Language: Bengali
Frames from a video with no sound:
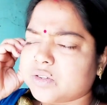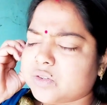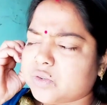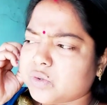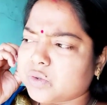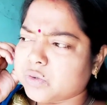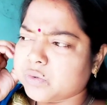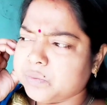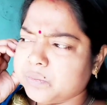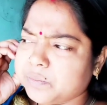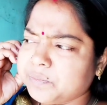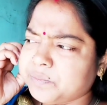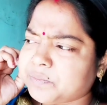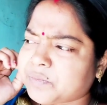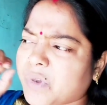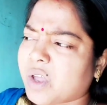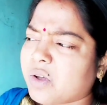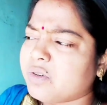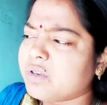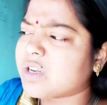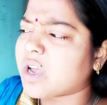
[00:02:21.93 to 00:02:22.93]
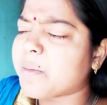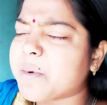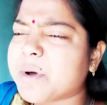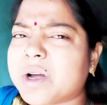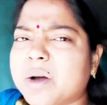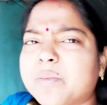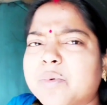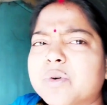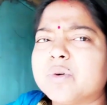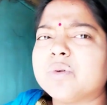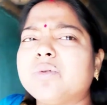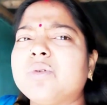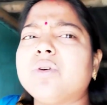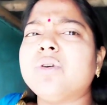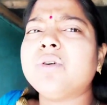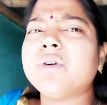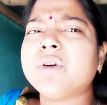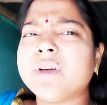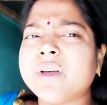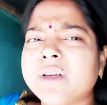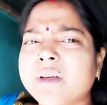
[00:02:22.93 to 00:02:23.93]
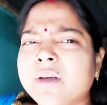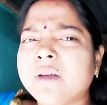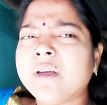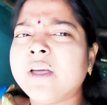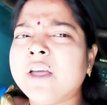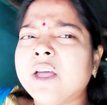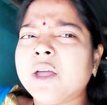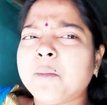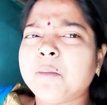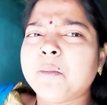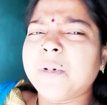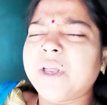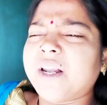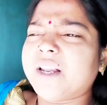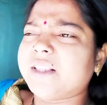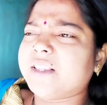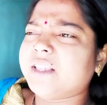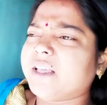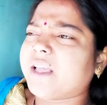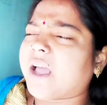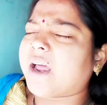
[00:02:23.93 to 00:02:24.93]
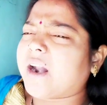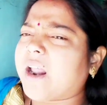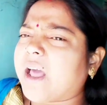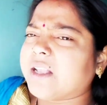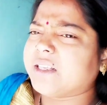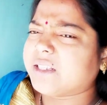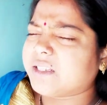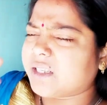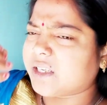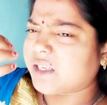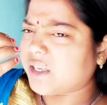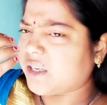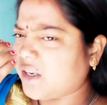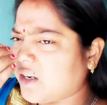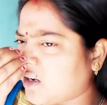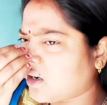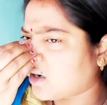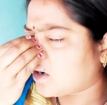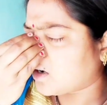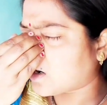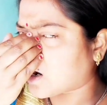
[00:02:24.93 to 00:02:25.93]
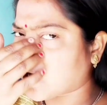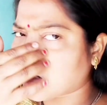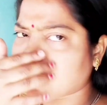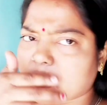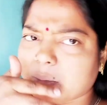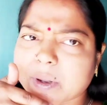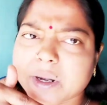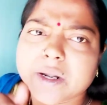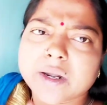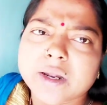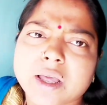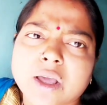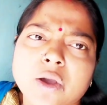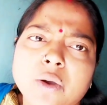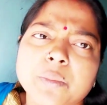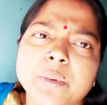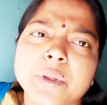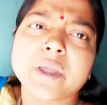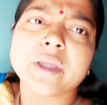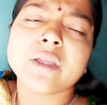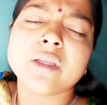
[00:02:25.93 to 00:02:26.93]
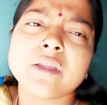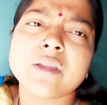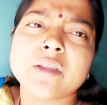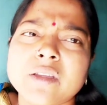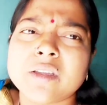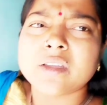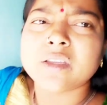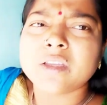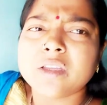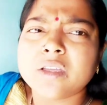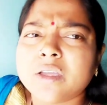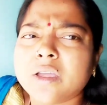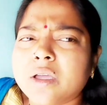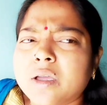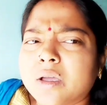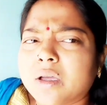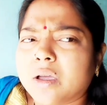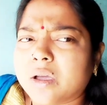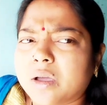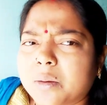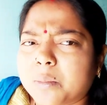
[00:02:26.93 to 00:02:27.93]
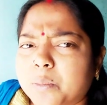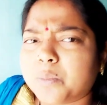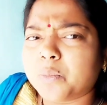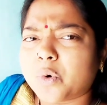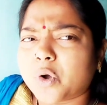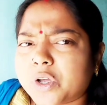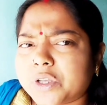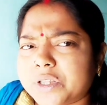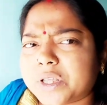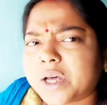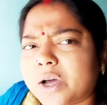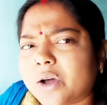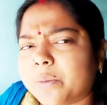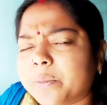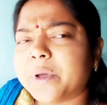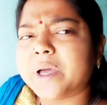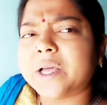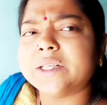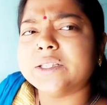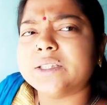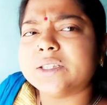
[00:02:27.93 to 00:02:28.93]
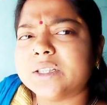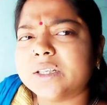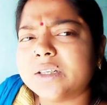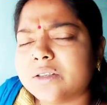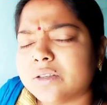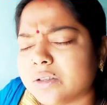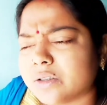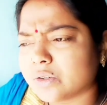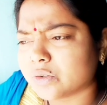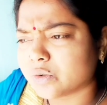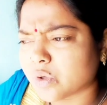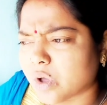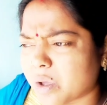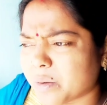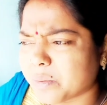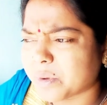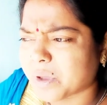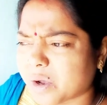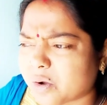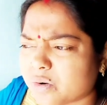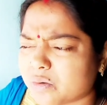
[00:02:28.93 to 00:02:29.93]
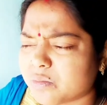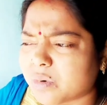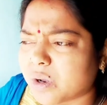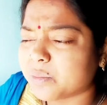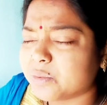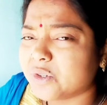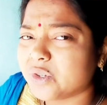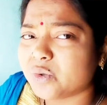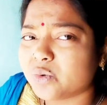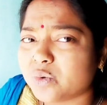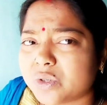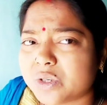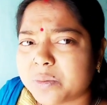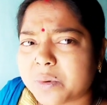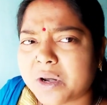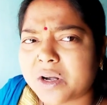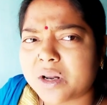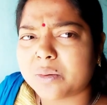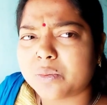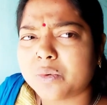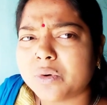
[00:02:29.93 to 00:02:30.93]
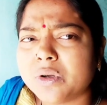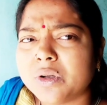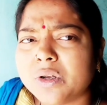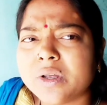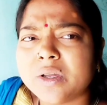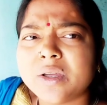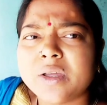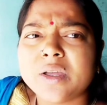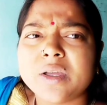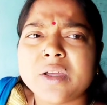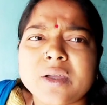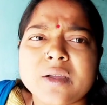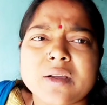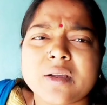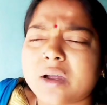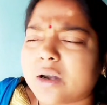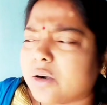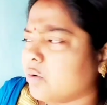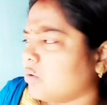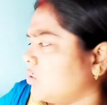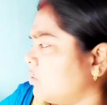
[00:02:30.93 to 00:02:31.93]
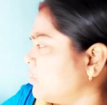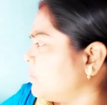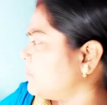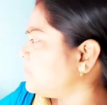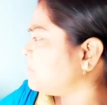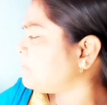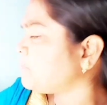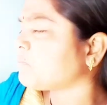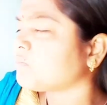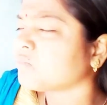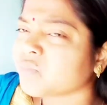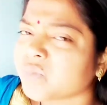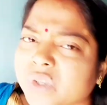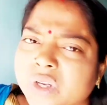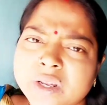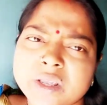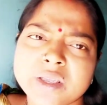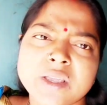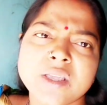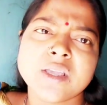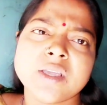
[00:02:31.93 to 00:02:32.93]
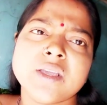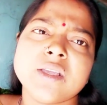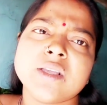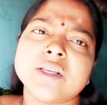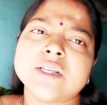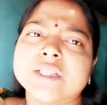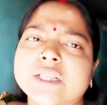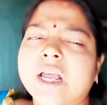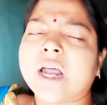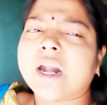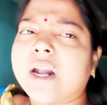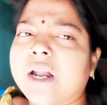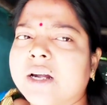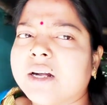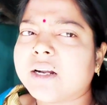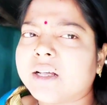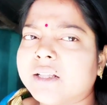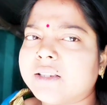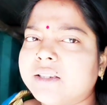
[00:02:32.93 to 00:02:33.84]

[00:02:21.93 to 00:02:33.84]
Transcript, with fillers: তো এখন জামা কাপড়গুলো মেলে দিই আর আজকে রান্না বান্না হবে ময়দা হবে আজকে তো আমি এখন ভাবছি রুটি বানাবো কারণ সারাটা